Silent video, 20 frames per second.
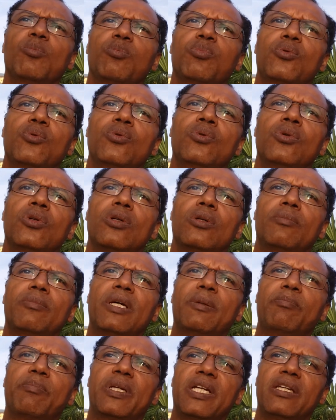pour
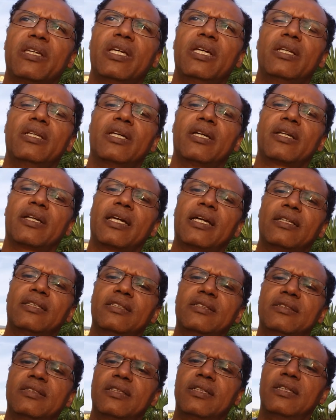m'imprégner des
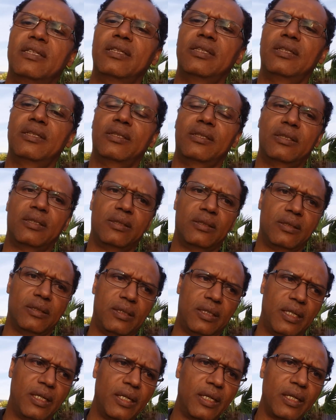réalités
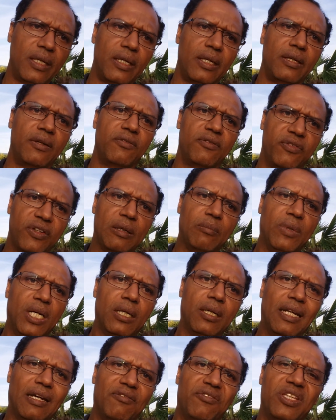et
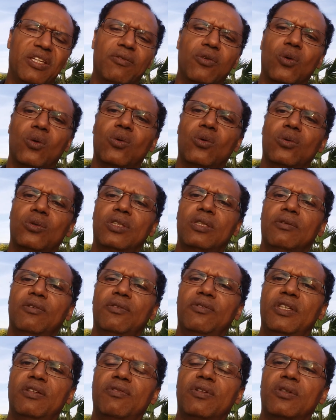vraiment la vivre,
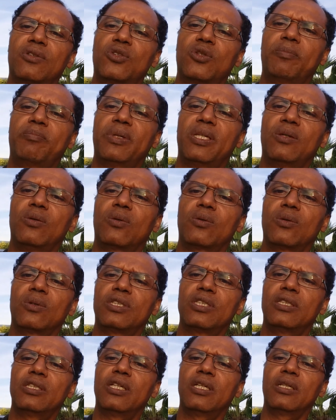vivre ce pays au
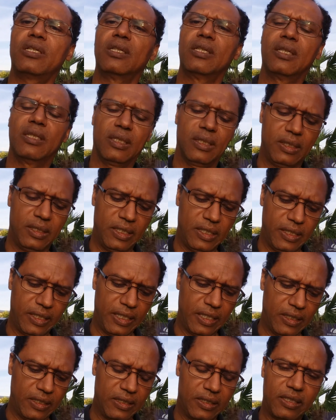quotidien
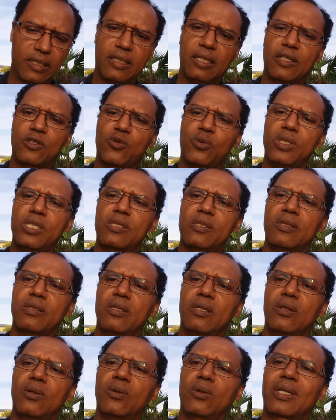réalités de la Suisse
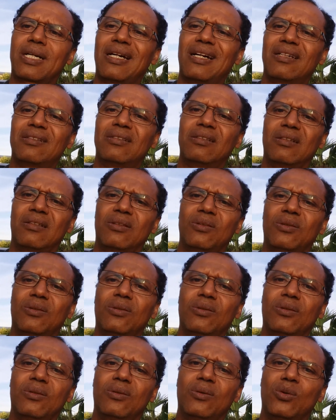dans le cadre
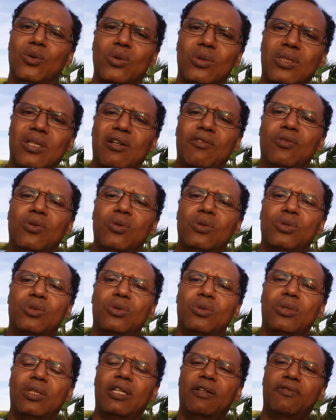de nos travaux
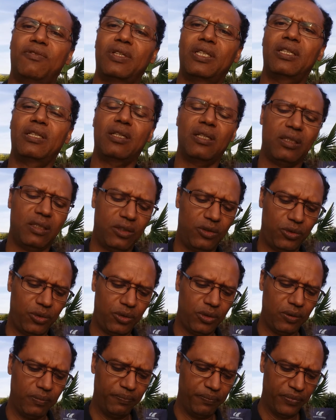sur la
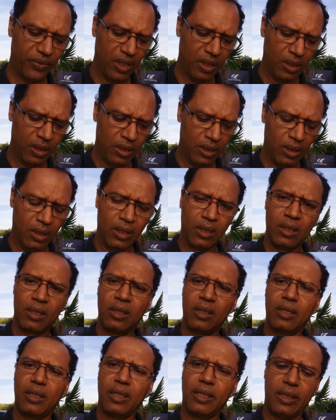fédéralitude.
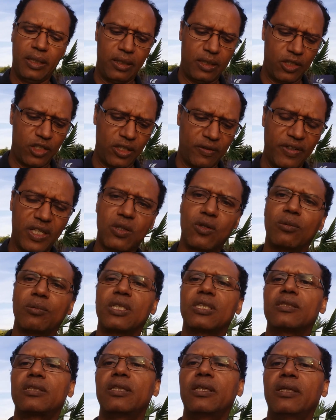Et j'avais
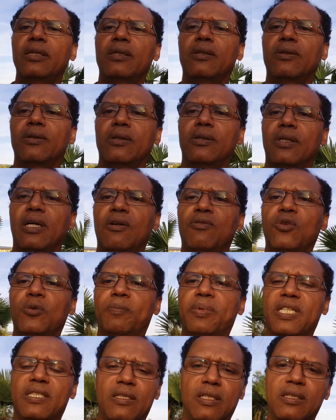commencé euh, à vous
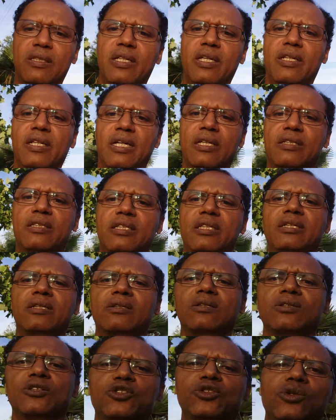présenter un article,